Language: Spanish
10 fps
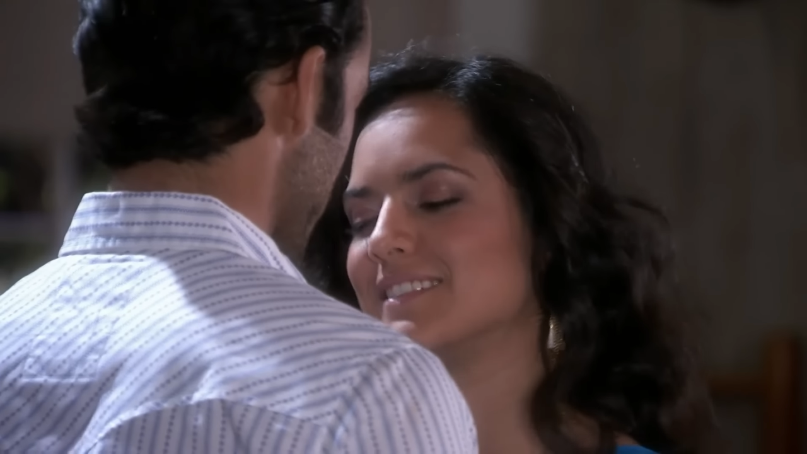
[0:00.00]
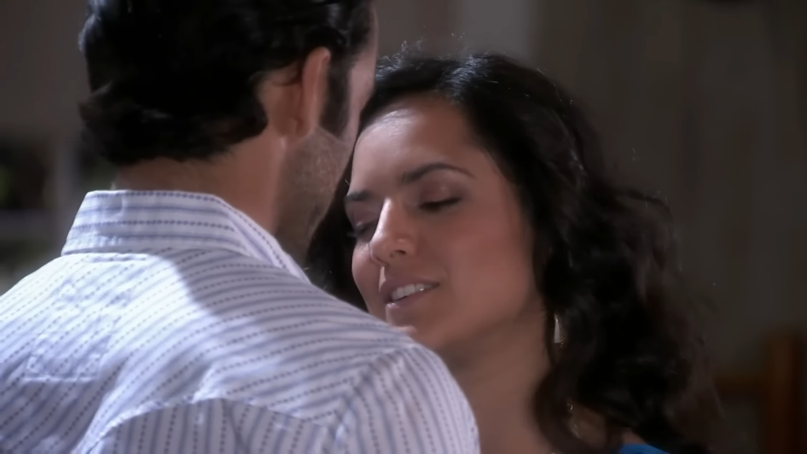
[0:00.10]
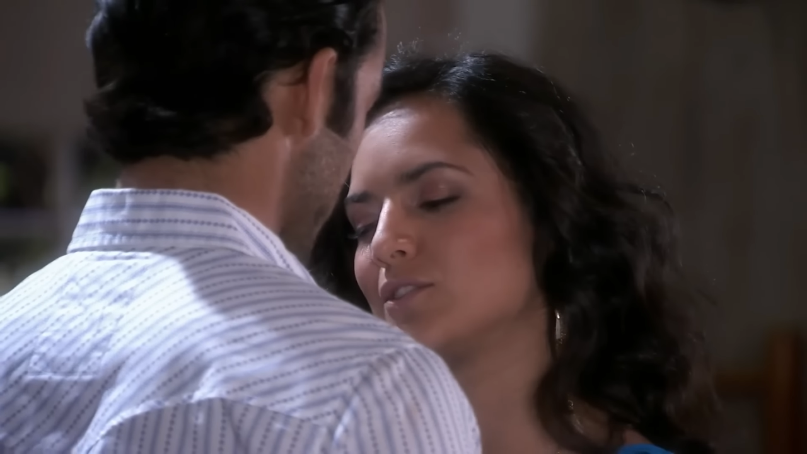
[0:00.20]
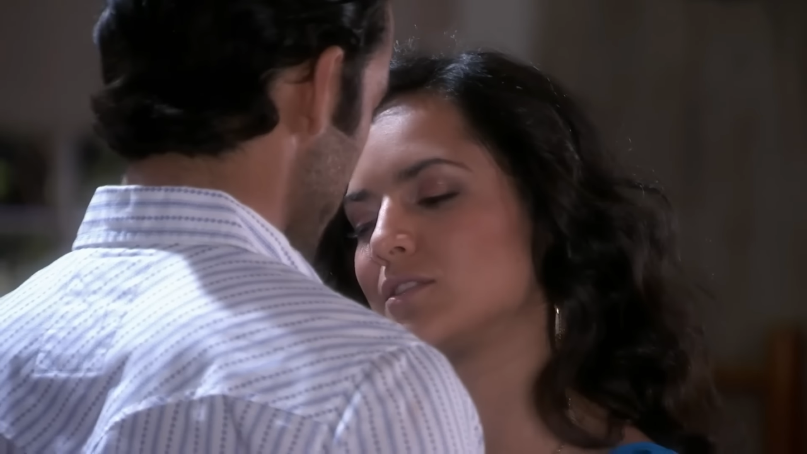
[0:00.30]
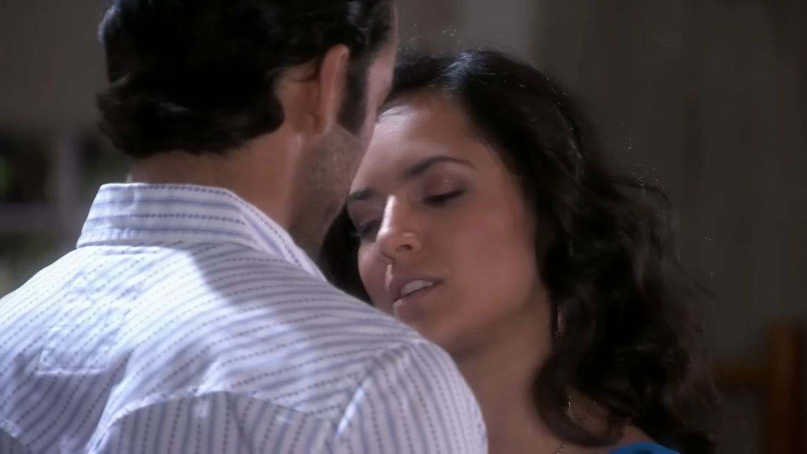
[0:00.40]

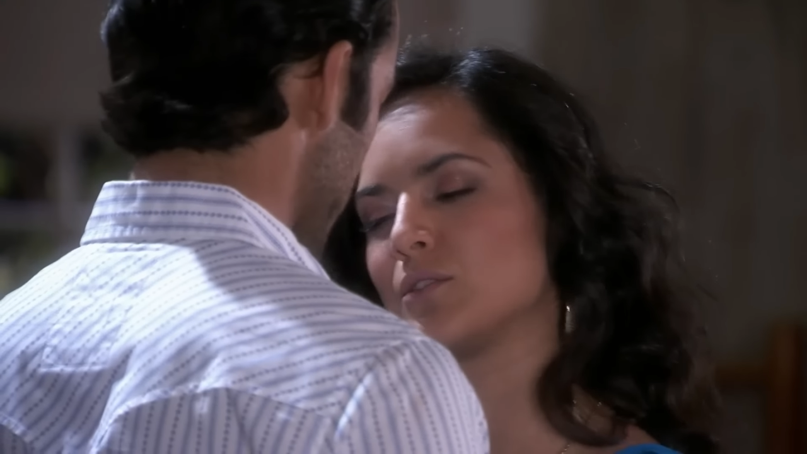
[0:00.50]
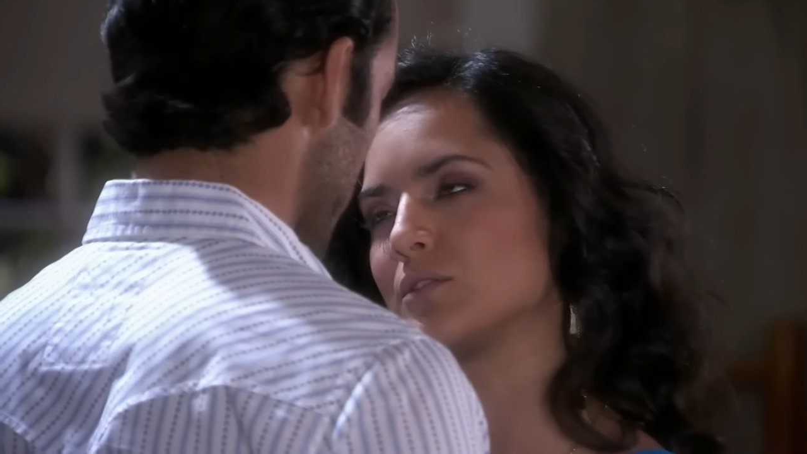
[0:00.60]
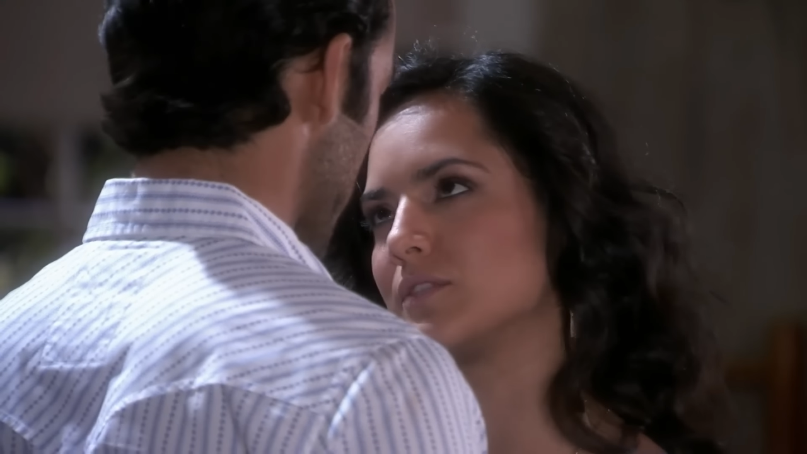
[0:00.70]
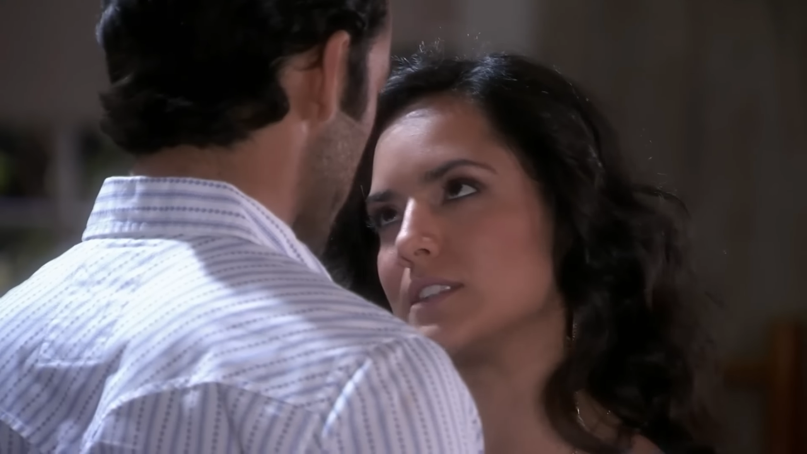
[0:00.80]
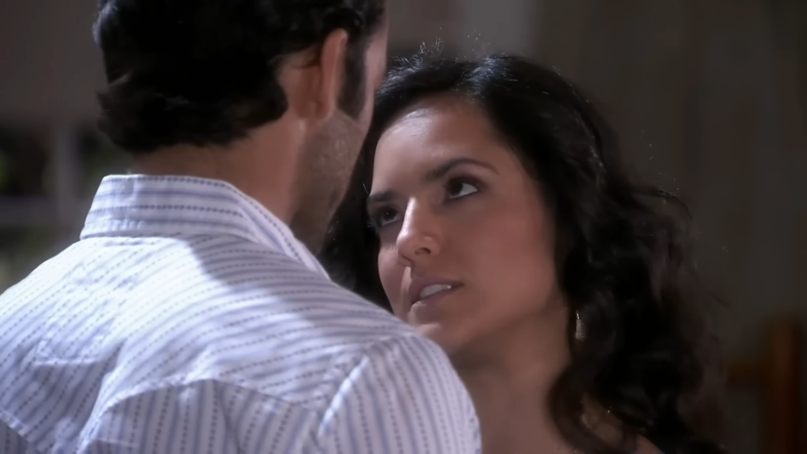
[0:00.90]
Yo sé que no
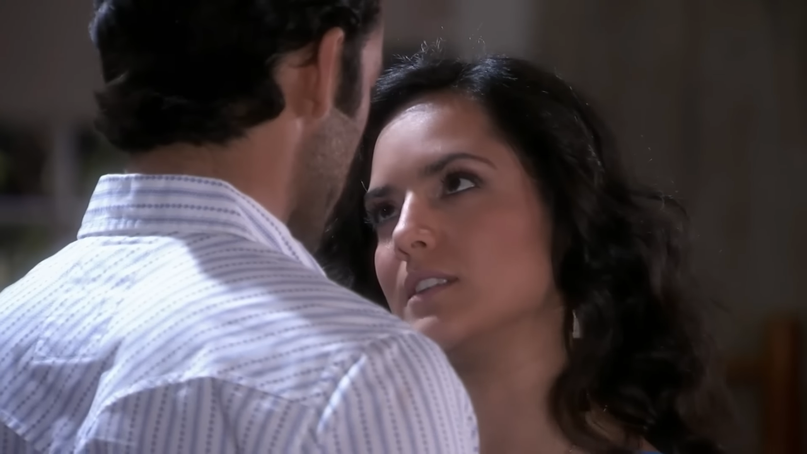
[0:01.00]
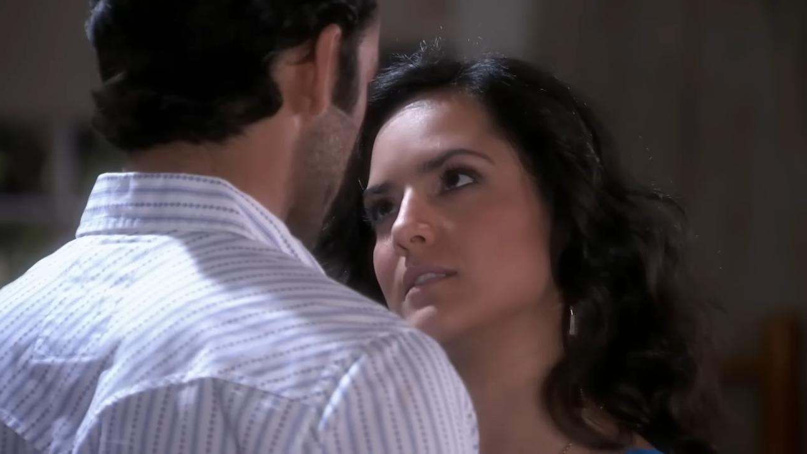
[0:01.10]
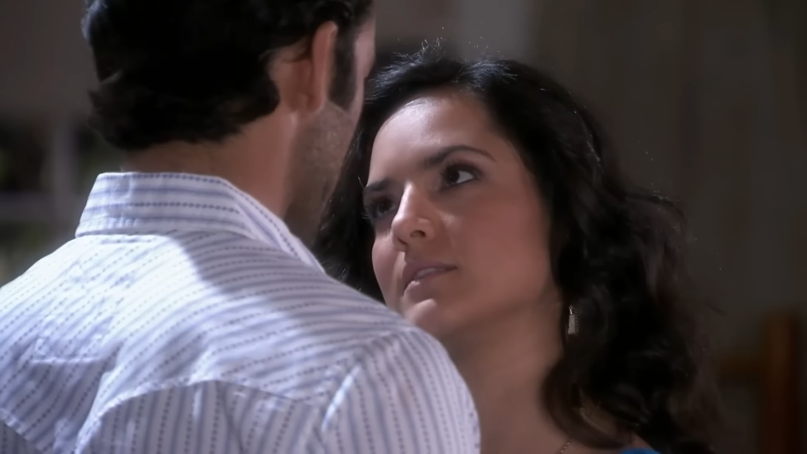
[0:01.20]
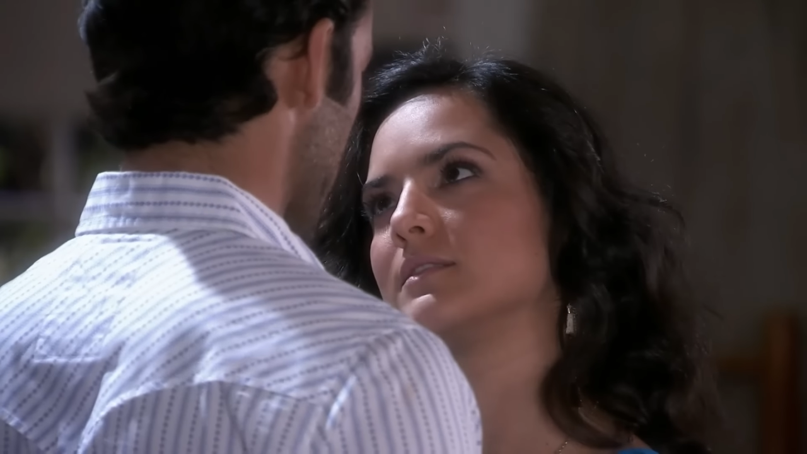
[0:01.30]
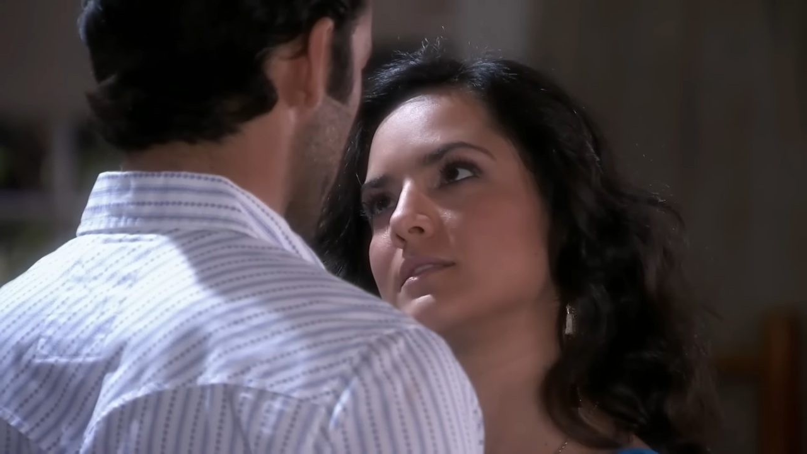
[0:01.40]
es fácil.
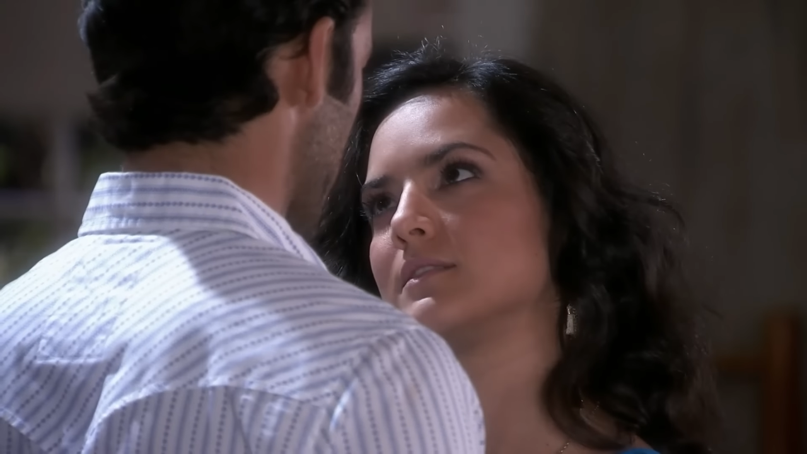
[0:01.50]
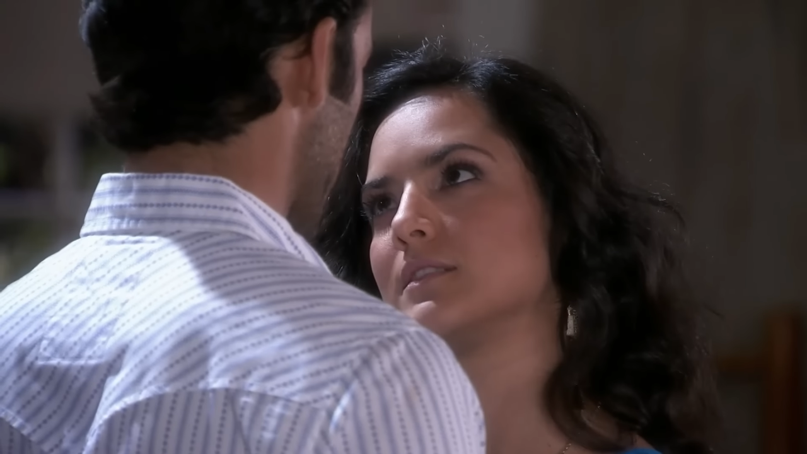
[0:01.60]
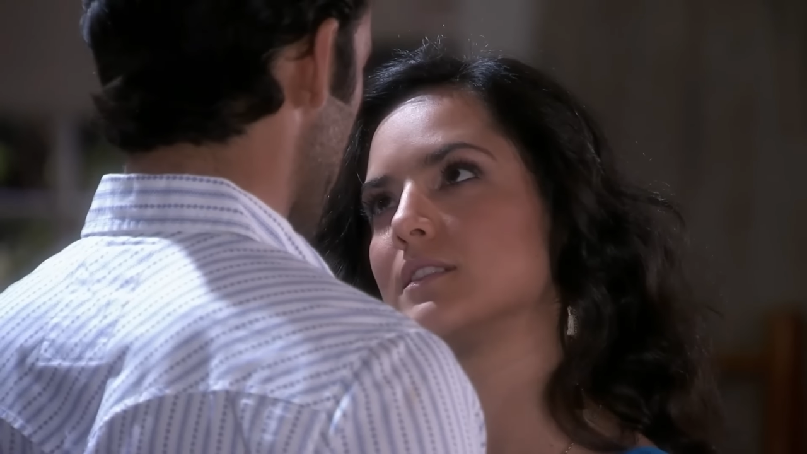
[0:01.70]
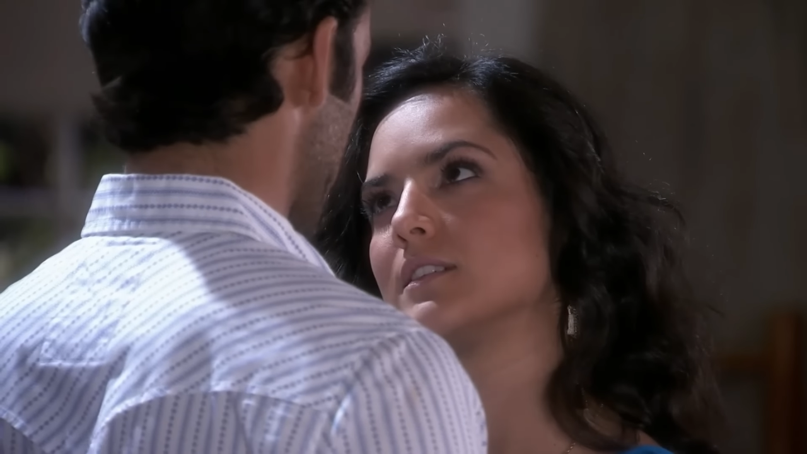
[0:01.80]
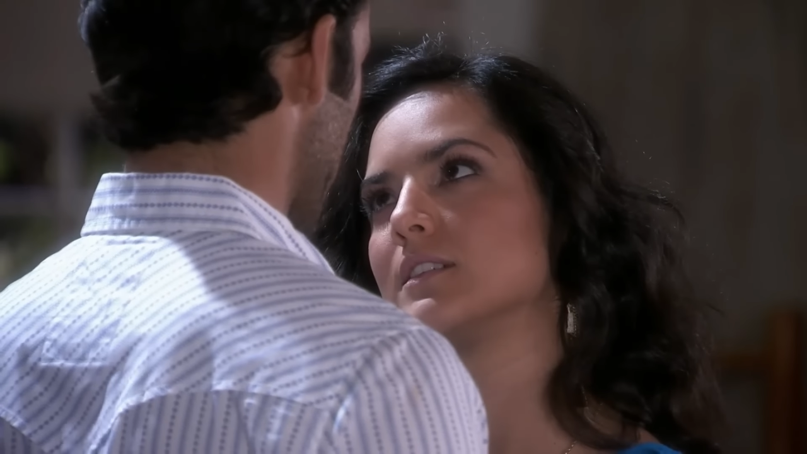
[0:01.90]

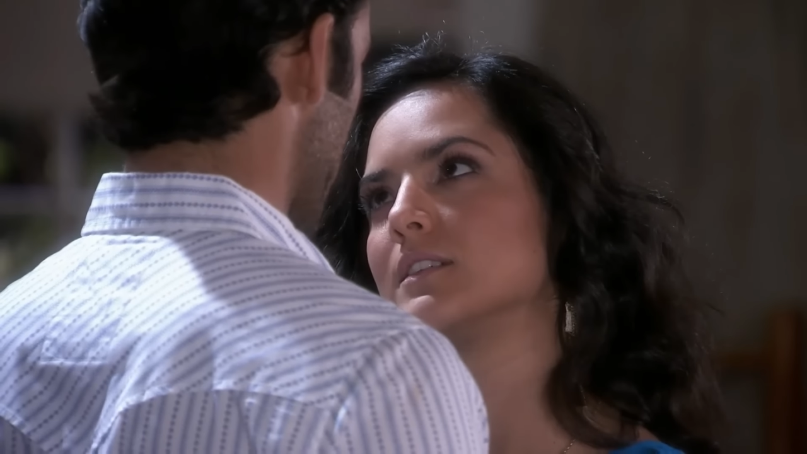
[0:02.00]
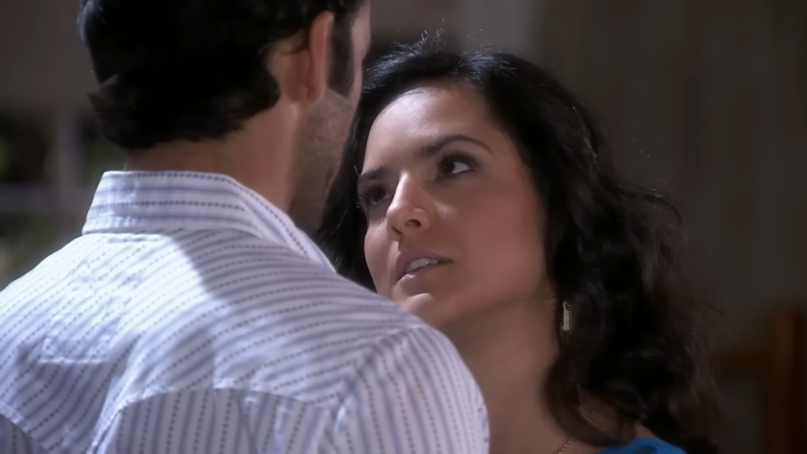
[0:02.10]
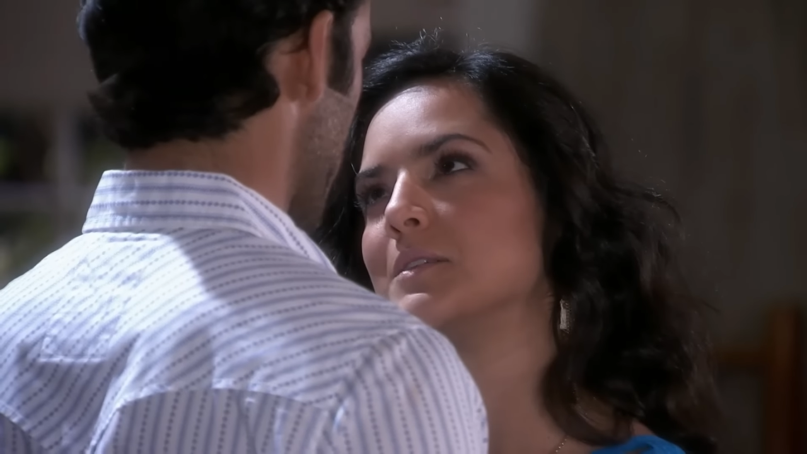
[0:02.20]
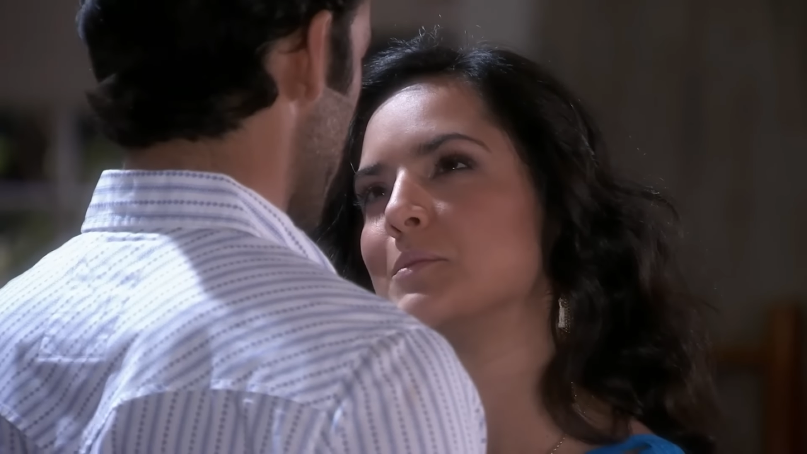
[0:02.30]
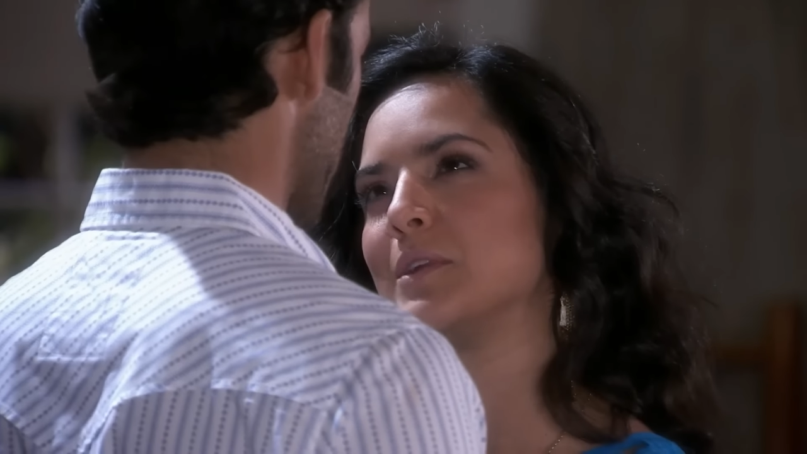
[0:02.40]

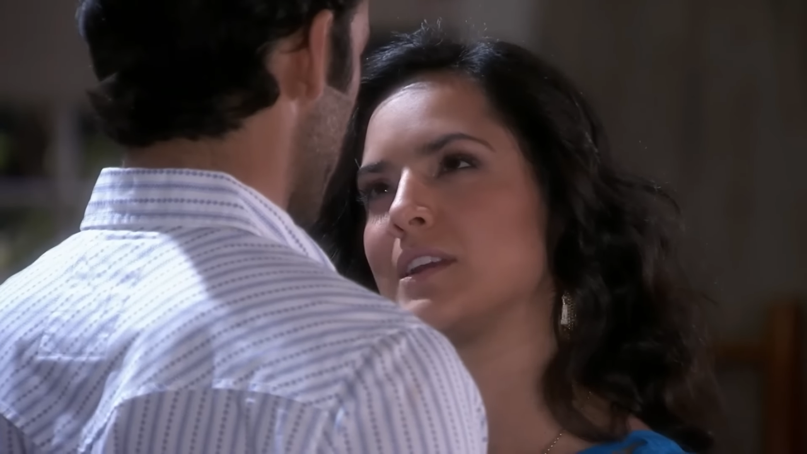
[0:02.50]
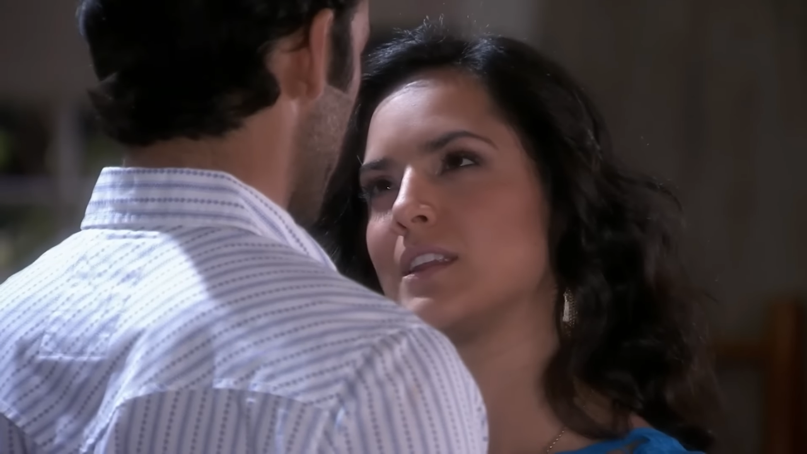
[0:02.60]
Hay que